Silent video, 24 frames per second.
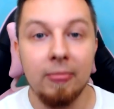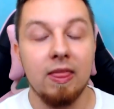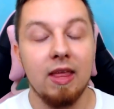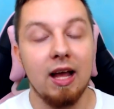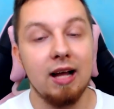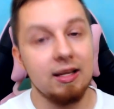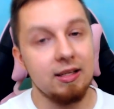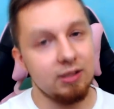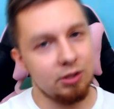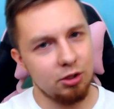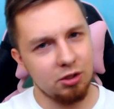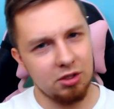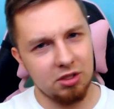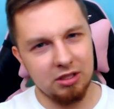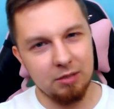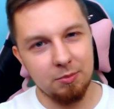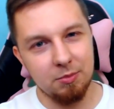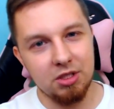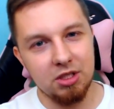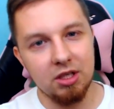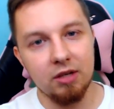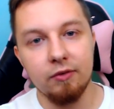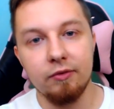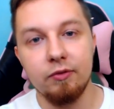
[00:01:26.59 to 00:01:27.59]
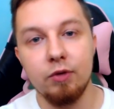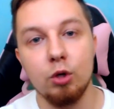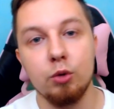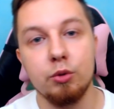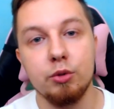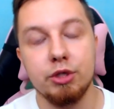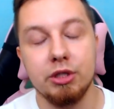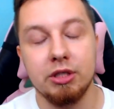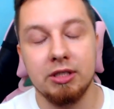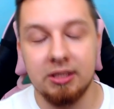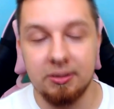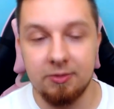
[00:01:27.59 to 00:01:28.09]
Ale co z tym się
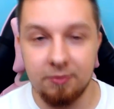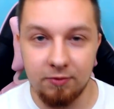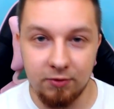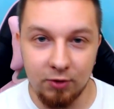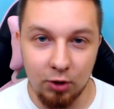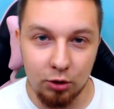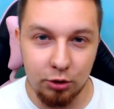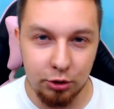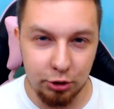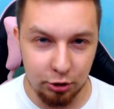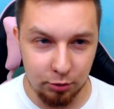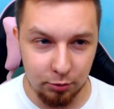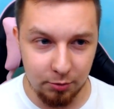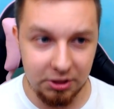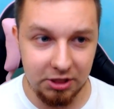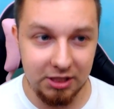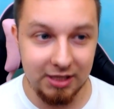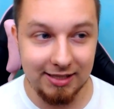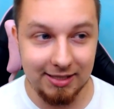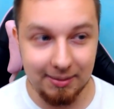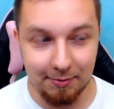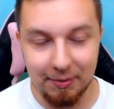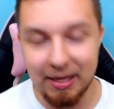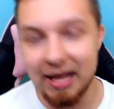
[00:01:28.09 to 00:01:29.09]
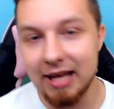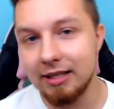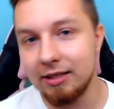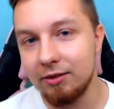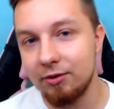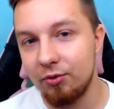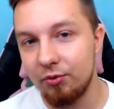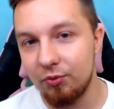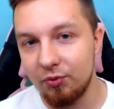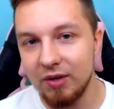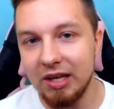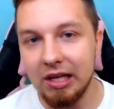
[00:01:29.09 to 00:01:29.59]
wiąże? Wiążą się zmiany
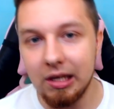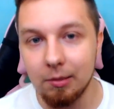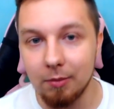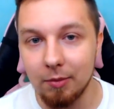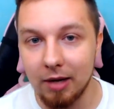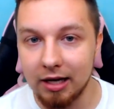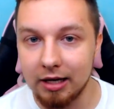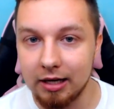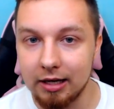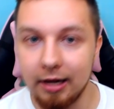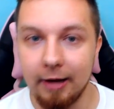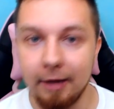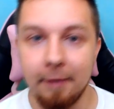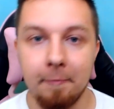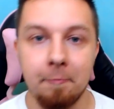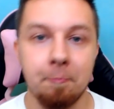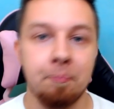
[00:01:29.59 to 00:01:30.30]
w filmach.